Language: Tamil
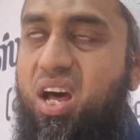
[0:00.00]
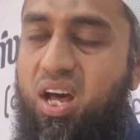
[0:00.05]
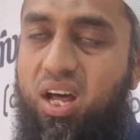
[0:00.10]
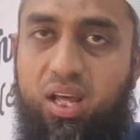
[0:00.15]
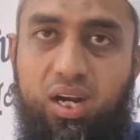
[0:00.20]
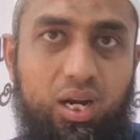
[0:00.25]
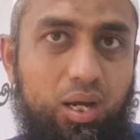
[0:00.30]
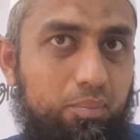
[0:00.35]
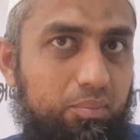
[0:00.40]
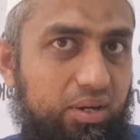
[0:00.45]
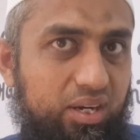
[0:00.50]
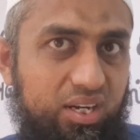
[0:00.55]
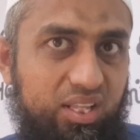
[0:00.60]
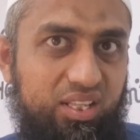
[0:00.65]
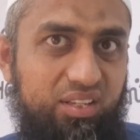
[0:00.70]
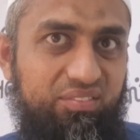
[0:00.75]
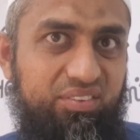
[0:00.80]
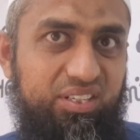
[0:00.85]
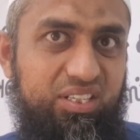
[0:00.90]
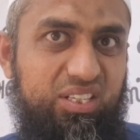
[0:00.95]

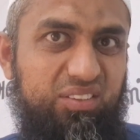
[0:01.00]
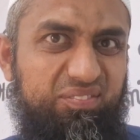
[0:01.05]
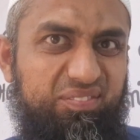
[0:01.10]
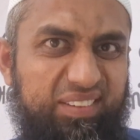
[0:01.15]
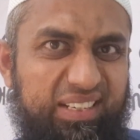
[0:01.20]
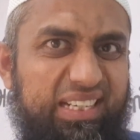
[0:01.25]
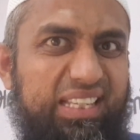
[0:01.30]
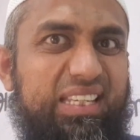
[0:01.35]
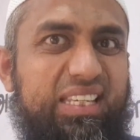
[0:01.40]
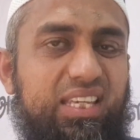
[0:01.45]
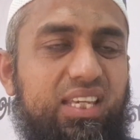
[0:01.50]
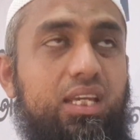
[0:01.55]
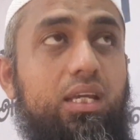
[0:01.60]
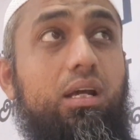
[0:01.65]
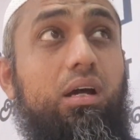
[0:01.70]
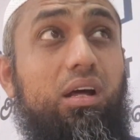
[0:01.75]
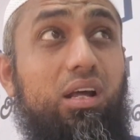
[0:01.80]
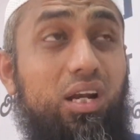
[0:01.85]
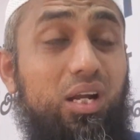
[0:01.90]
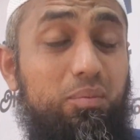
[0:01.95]
ஹராமானதை விட்டு விலகி
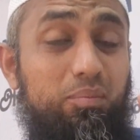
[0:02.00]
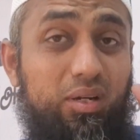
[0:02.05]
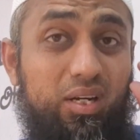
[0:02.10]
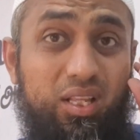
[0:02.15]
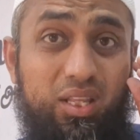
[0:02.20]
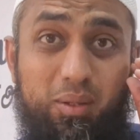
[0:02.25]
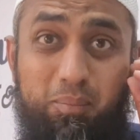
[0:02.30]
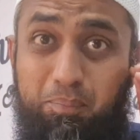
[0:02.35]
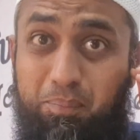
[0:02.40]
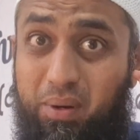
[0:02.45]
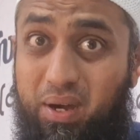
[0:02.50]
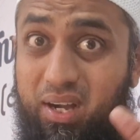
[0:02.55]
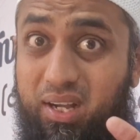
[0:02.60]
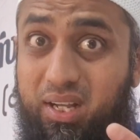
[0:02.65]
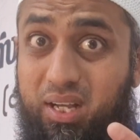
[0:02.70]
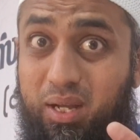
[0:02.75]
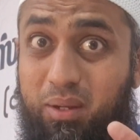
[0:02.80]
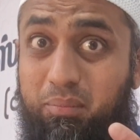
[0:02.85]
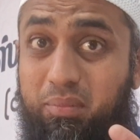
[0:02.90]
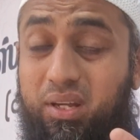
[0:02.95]
ஹராமானதை
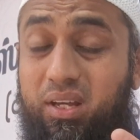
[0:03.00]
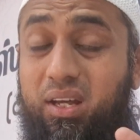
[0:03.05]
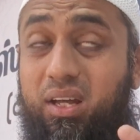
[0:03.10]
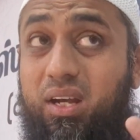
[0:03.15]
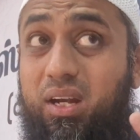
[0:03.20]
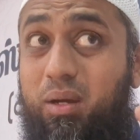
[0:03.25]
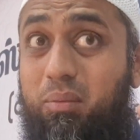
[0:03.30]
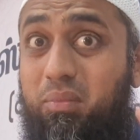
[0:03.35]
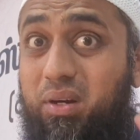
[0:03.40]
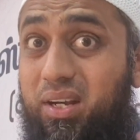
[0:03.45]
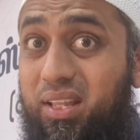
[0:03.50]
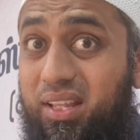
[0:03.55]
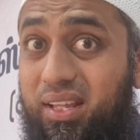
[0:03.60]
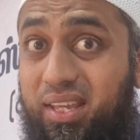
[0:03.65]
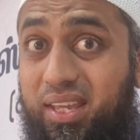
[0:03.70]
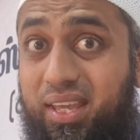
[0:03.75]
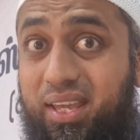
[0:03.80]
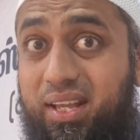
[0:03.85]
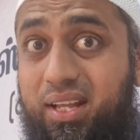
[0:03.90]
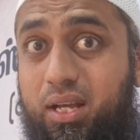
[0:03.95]
பார்க்காம ஹராமானதை
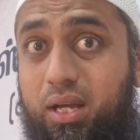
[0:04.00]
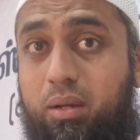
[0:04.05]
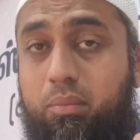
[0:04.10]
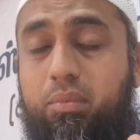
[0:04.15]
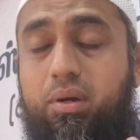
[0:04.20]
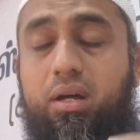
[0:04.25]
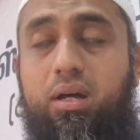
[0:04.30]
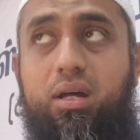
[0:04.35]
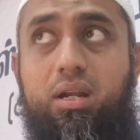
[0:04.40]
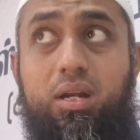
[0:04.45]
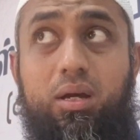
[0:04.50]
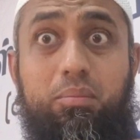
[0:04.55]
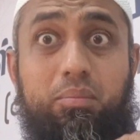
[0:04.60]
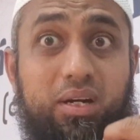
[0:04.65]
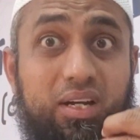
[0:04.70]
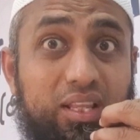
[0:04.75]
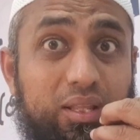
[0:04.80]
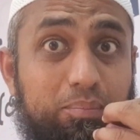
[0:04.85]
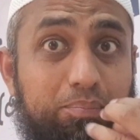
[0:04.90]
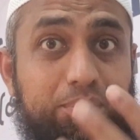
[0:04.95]
கேட்காம
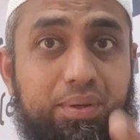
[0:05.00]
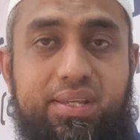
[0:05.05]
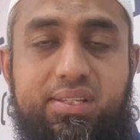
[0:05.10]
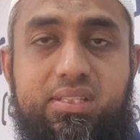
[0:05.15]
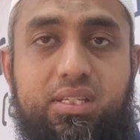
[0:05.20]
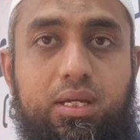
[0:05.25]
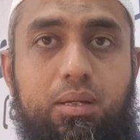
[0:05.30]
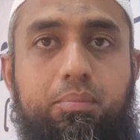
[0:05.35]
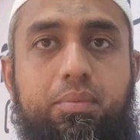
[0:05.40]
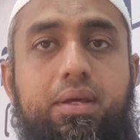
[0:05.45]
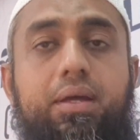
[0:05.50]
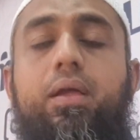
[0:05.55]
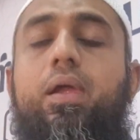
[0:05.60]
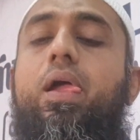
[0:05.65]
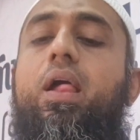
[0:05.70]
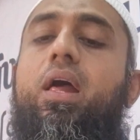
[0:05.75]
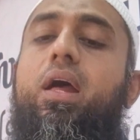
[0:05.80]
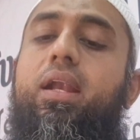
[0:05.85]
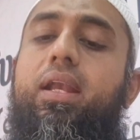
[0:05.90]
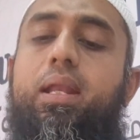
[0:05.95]
ஹராமானதை பேசாமல்
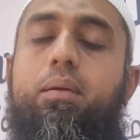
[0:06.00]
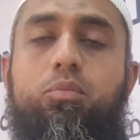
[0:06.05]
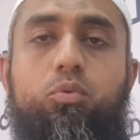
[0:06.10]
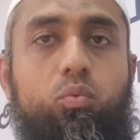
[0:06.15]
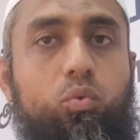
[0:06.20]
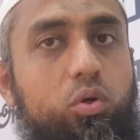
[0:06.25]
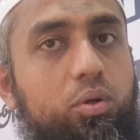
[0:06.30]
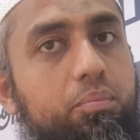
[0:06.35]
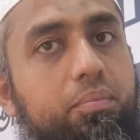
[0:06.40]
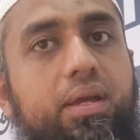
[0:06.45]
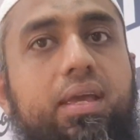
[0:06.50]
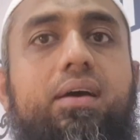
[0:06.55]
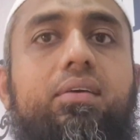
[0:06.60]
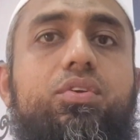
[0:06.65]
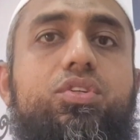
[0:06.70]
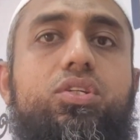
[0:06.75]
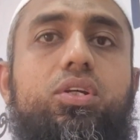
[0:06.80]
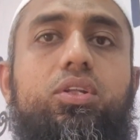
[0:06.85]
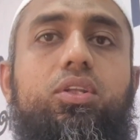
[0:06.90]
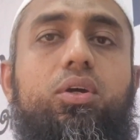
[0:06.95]
நம்ம உண்மையாக
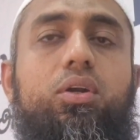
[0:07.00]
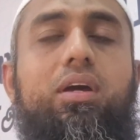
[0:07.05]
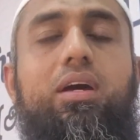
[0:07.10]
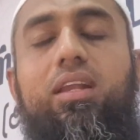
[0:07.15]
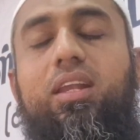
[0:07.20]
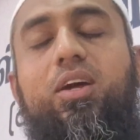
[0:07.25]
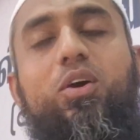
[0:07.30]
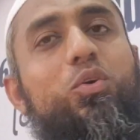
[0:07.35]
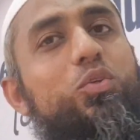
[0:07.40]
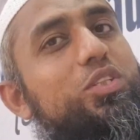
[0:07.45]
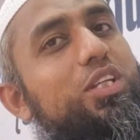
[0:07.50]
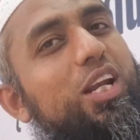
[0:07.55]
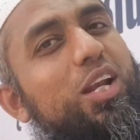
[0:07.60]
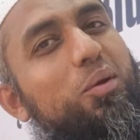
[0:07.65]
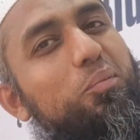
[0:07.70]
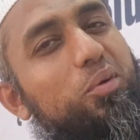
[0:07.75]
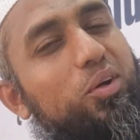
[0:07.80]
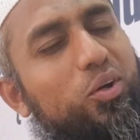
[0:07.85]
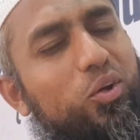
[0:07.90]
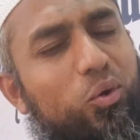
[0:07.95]
வச்சுருந்தோம்னா அல்லாஹு
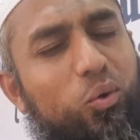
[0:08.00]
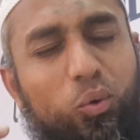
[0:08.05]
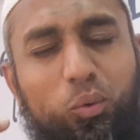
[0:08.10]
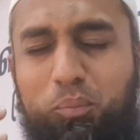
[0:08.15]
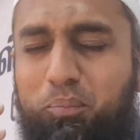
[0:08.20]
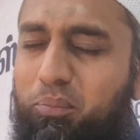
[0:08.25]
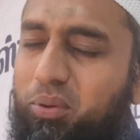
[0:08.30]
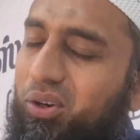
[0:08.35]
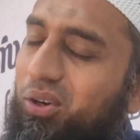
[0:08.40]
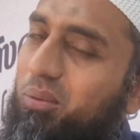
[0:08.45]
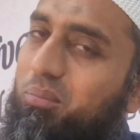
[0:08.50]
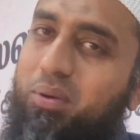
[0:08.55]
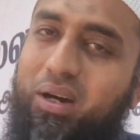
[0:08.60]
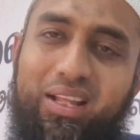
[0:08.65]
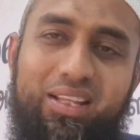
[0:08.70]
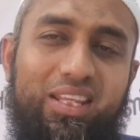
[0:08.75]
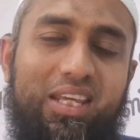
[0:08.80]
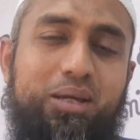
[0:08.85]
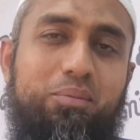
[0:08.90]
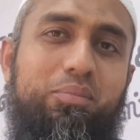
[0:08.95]
தேல நமக்கு ரொம்ப ரொம்ப
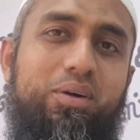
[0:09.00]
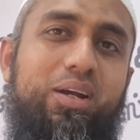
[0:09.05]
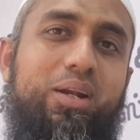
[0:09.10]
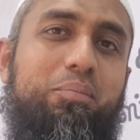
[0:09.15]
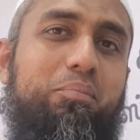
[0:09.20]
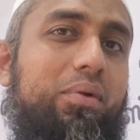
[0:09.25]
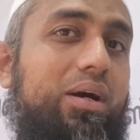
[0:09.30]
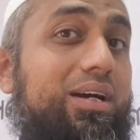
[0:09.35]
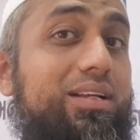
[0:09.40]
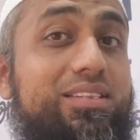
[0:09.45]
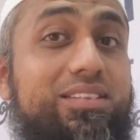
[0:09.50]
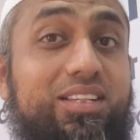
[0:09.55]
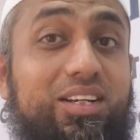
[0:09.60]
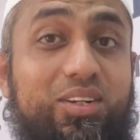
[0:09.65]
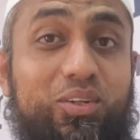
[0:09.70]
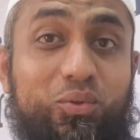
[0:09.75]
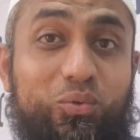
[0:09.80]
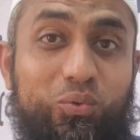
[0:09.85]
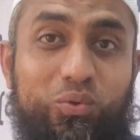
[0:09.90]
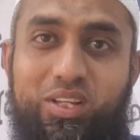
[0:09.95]
அதிகமான
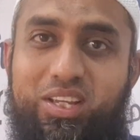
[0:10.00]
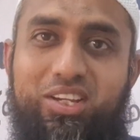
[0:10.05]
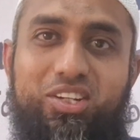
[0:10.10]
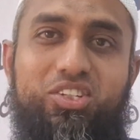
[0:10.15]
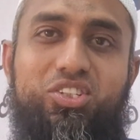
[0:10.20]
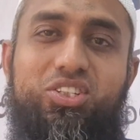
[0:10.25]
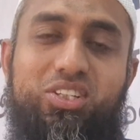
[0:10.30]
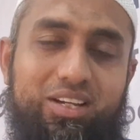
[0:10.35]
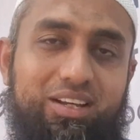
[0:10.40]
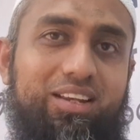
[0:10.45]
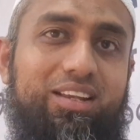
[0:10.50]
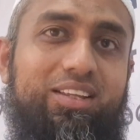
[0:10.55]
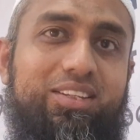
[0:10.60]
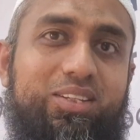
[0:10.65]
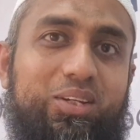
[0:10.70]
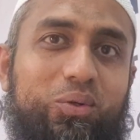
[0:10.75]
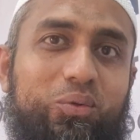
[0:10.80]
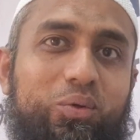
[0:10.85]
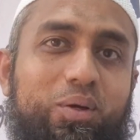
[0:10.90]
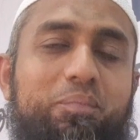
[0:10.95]
மகத்தான கூலியை இன்ஷா அல்லா
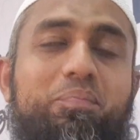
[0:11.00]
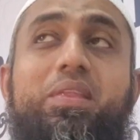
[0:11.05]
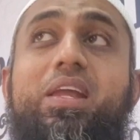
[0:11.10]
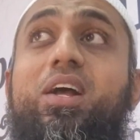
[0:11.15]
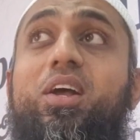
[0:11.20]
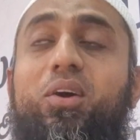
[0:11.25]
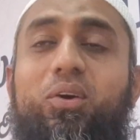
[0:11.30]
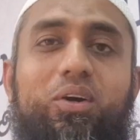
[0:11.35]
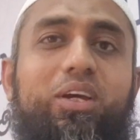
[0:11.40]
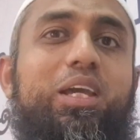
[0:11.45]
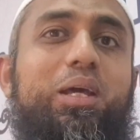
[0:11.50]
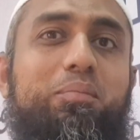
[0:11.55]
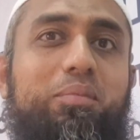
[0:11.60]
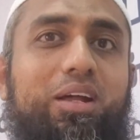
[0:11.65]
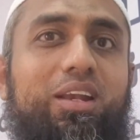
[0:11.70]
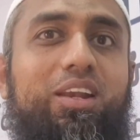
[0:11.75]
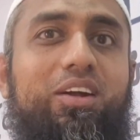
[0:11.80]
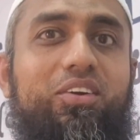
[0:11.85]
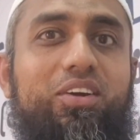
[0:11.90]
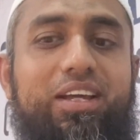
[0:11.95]
தருவோம் ஓகே
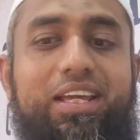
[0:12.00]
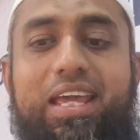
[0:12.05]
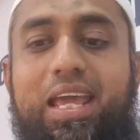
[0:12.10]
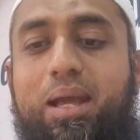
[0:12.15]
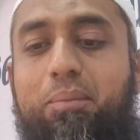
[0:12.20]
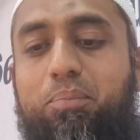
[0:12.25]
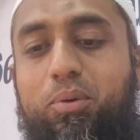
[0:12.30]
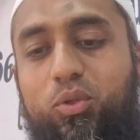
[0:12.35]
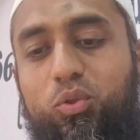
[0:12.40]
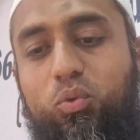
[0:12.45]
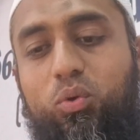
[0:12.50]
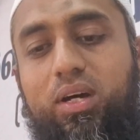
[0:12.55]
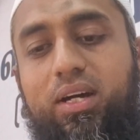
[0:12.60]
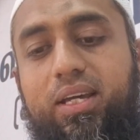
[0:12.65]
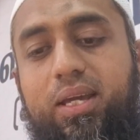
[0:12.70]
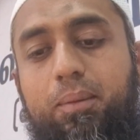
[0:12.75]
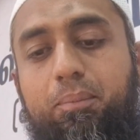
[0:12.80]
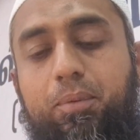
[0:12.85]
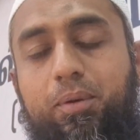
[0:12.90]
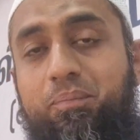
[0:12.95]
நம்ம அல்லாவோட கேட்போம் துவா
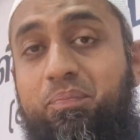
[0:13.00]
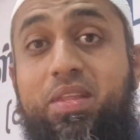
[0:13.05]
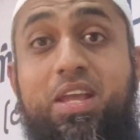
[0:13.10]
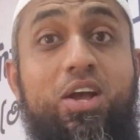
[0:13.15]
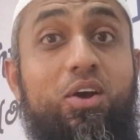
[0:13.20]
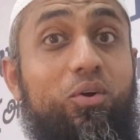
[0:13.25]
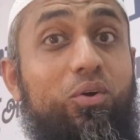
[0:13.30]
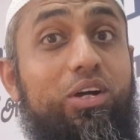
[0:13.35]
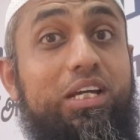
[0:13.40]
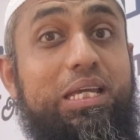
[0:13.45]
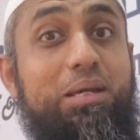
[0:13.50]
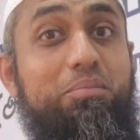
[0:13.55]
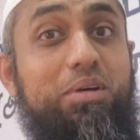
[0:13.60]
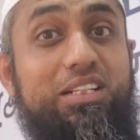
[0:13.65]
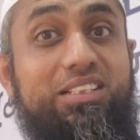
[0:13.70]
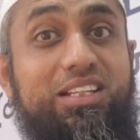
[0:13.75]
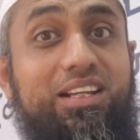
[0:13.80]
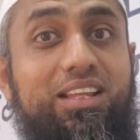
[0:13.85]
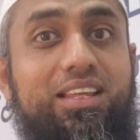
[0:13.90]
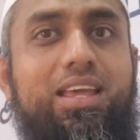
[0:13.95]
கேட்போம் ஓகே
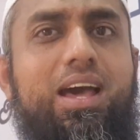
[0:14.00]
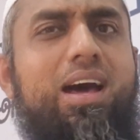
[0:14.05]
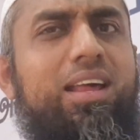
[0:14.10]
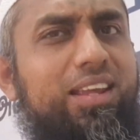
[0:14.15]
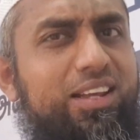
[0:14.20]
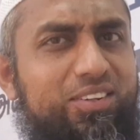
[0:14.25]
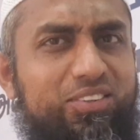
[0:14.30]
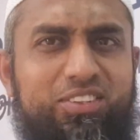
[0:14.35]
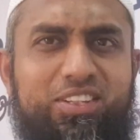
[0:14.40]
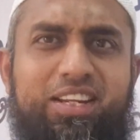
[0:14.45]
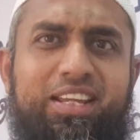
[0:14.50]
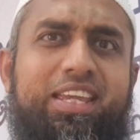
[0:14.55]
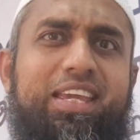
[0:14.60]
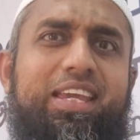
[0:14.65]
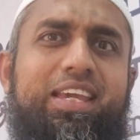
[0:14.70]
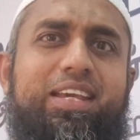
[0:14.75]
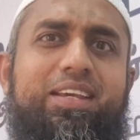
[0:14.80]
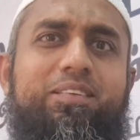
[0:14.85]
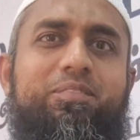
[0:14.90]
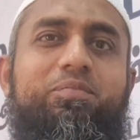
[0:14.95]
மாஷாலா யார் யார்
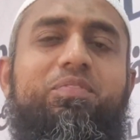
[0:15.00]
வந்திருக்கீங்க